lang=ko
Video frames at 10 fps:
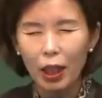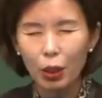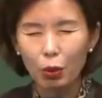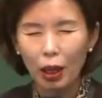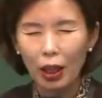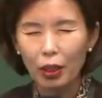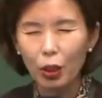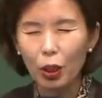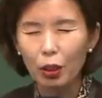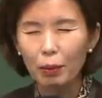예수가
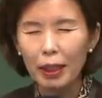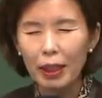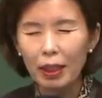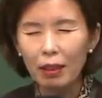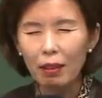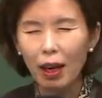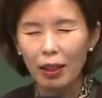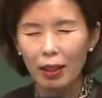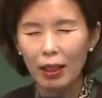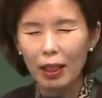그리스도심을
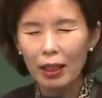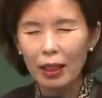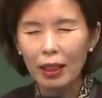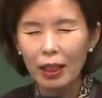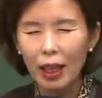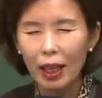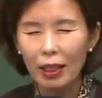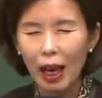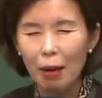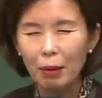증거하는
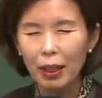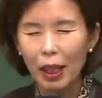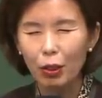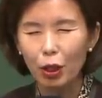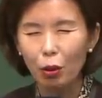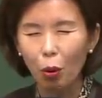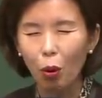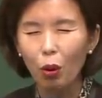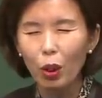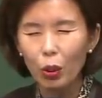증인의 삶을 살 수
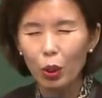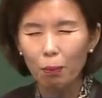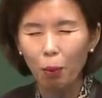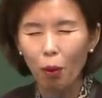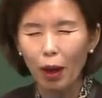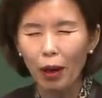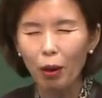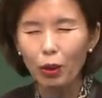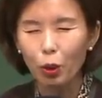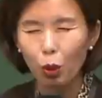있도록
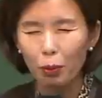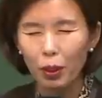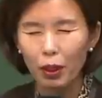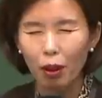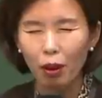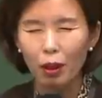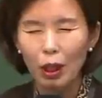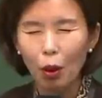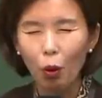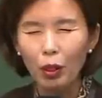축복하여 주옵소서.
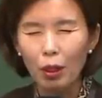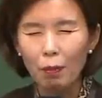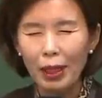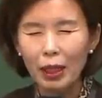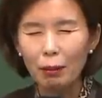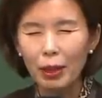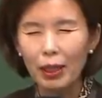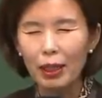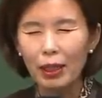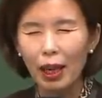오늘 말씀을
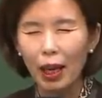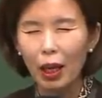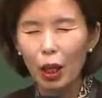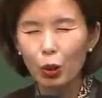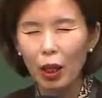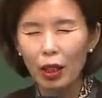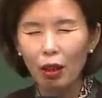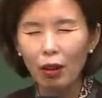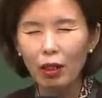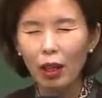들을 때죄의
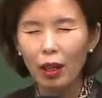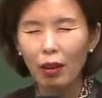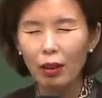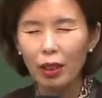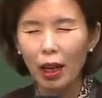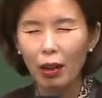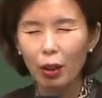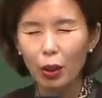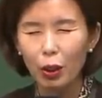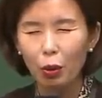성령이
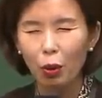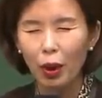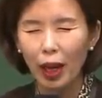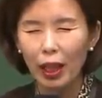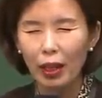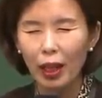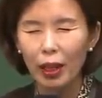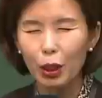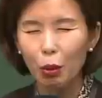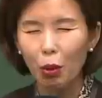역사하여 주시고 깨닫게
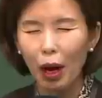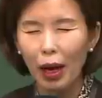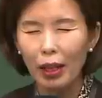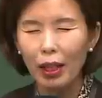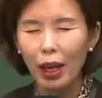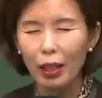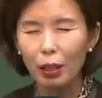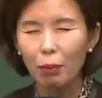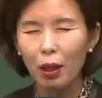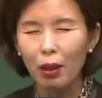하시고 알게
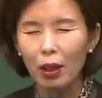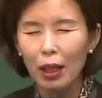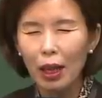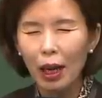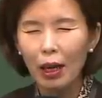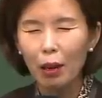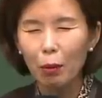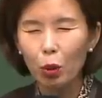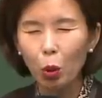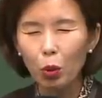하시며
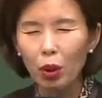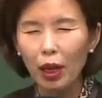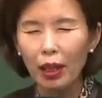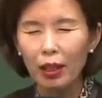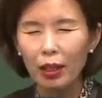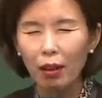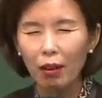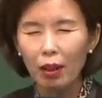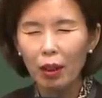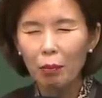하나님의
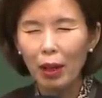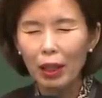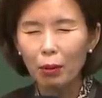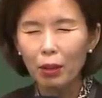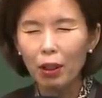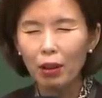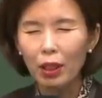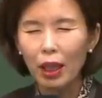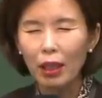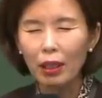도전하여서 말씀은
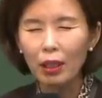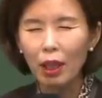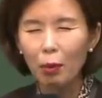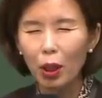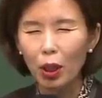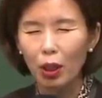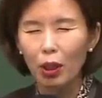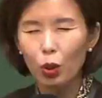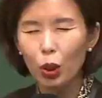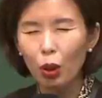성체의
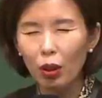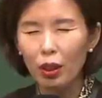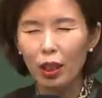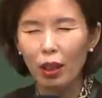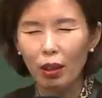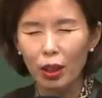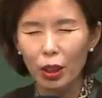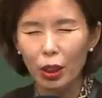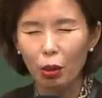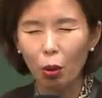응답의 주역들이
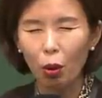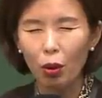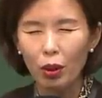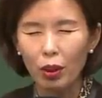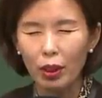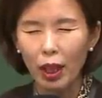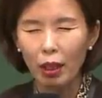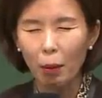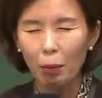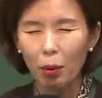되어질 수 있도록
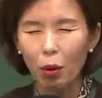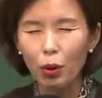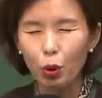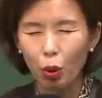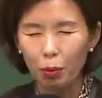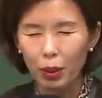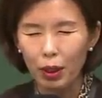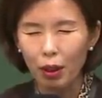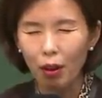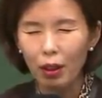은혜를 베풀어
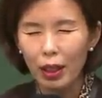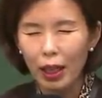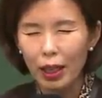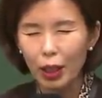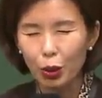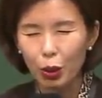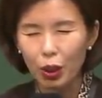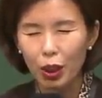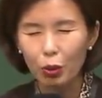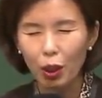주옵소서. 예수
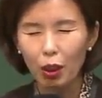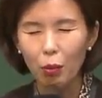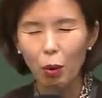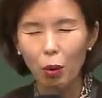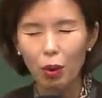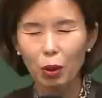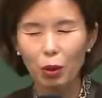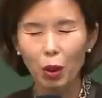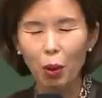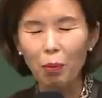그리스도 이름으로
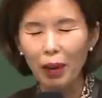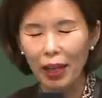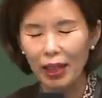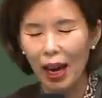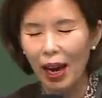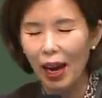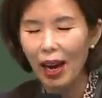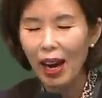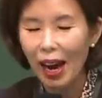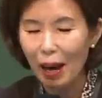
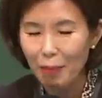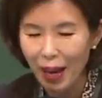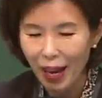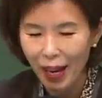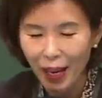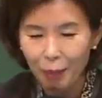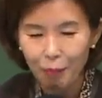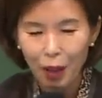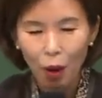기도드리옵나이다. 아멘.